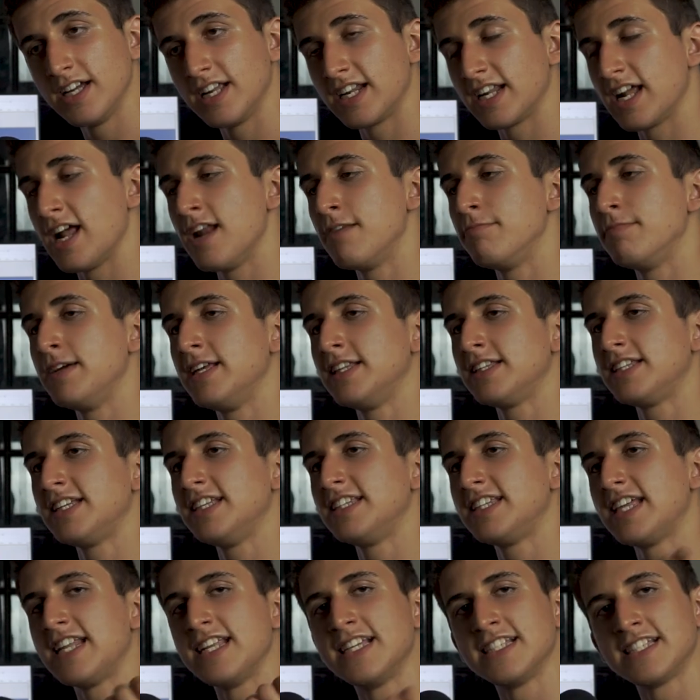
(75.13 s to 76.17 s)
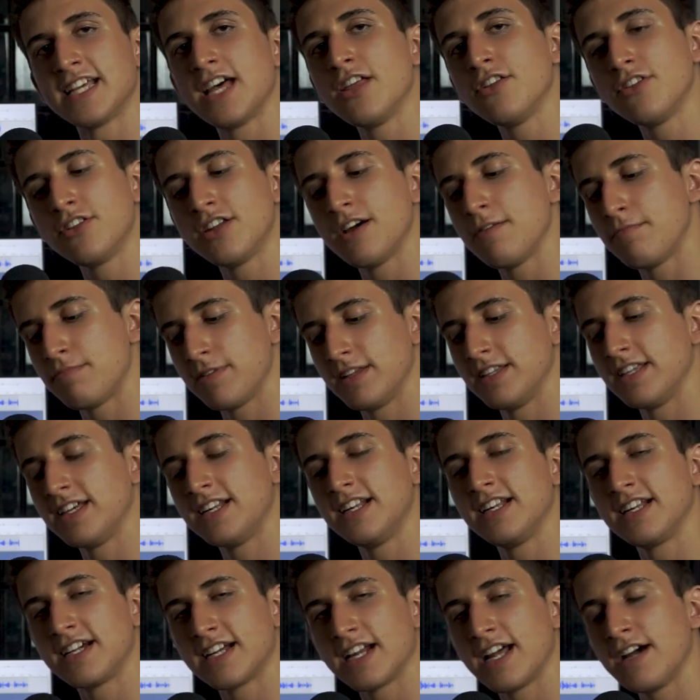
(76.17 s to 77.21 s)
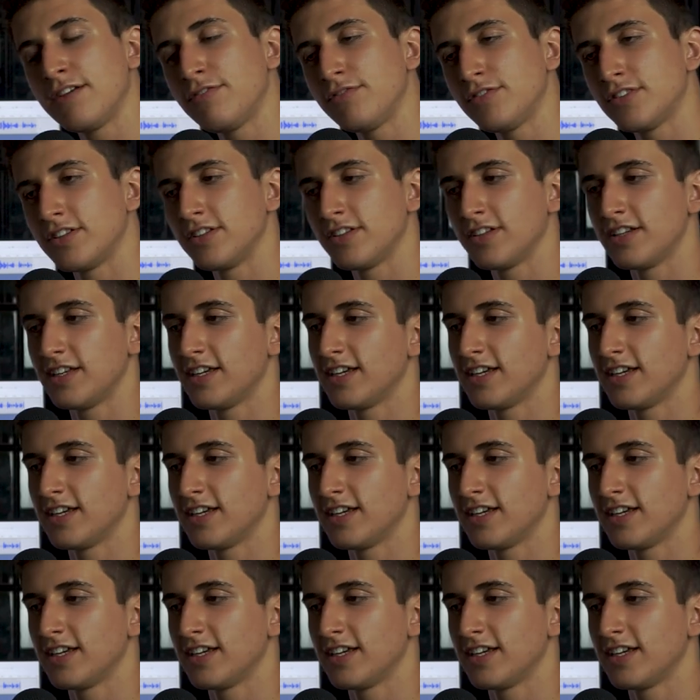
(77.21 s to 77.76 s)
realmente interesado en aprender el craft,